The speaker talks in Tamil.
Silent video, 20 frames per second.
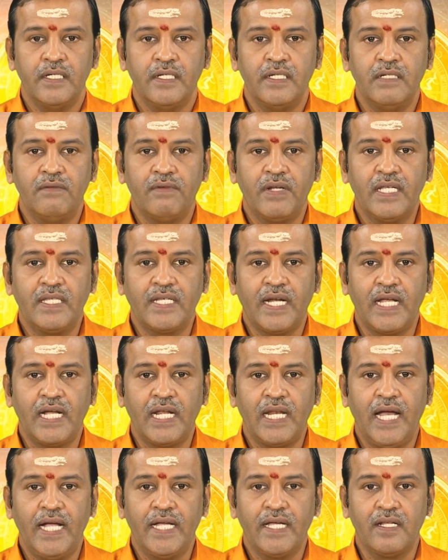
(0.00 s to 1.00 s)
இதுவரை
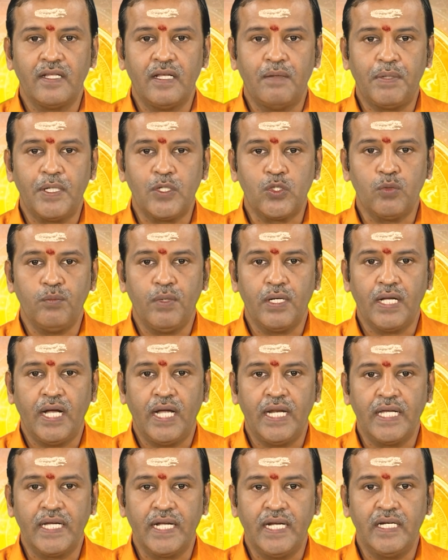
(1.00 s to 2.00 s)
தடங்களாக இருந்த பல சுப
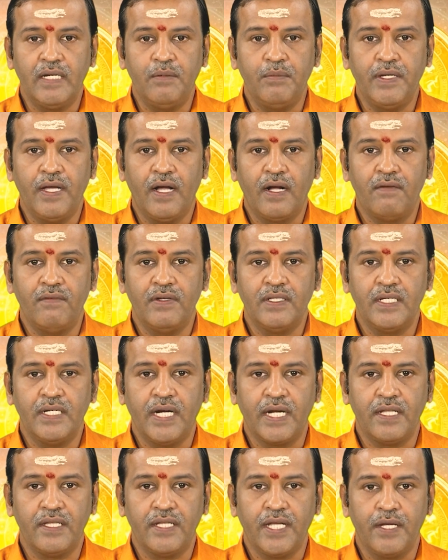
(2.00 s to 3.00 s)
காரியங்கள் இனிமையாக வந்து
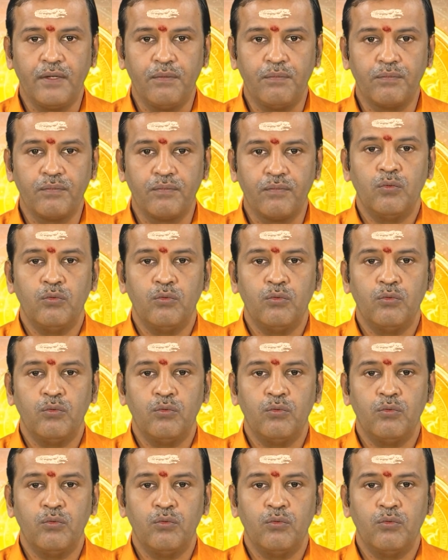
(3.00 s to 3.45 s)
நடந்தேறும்